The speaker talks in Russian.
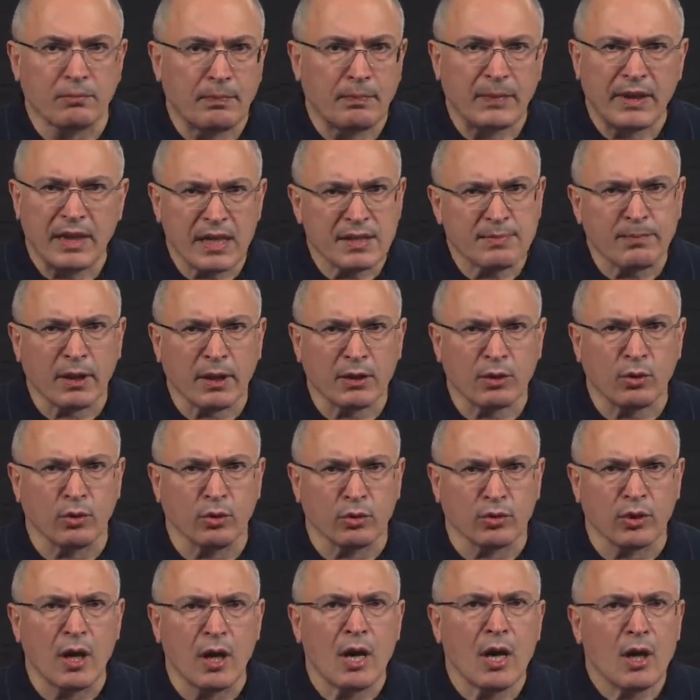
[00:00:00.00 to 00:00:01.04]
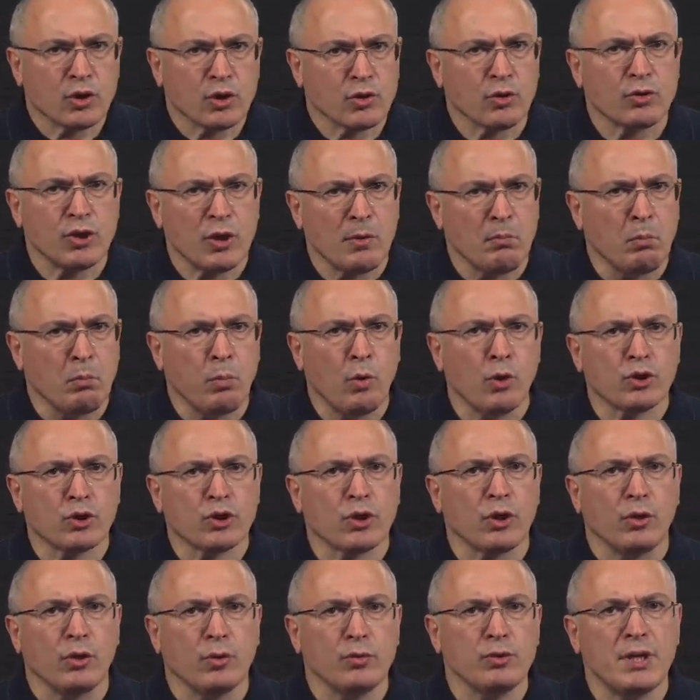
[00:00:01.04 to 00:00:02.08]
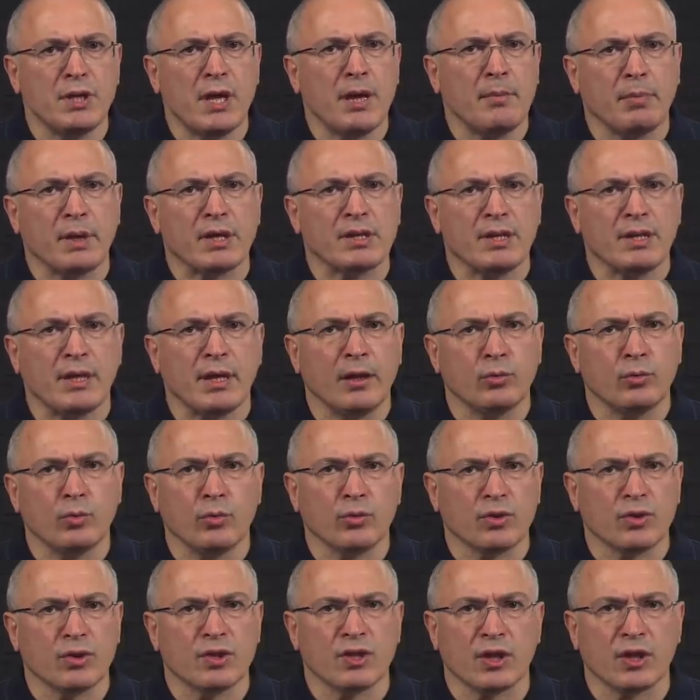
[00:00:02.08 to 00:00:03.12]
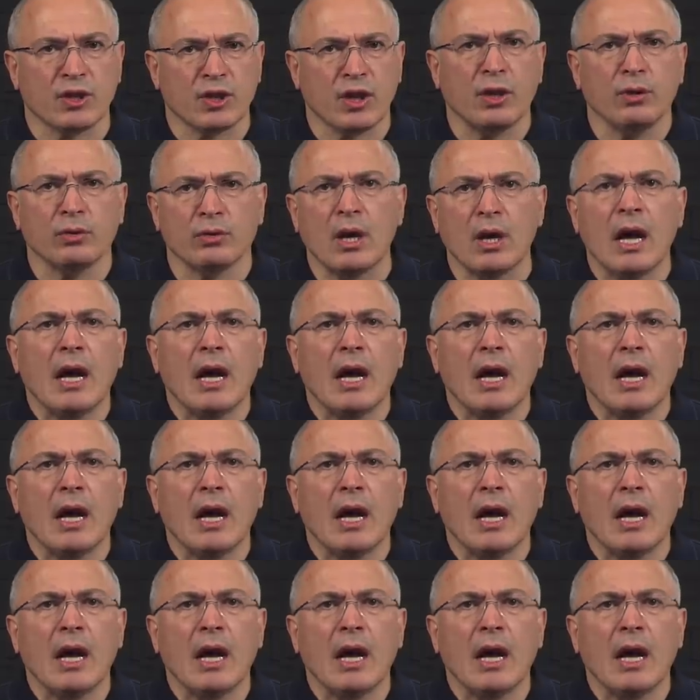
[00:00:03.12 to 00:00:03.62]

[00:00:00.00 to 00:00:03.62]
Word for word: Есть подход, что чем больше людей преследуют и сажают,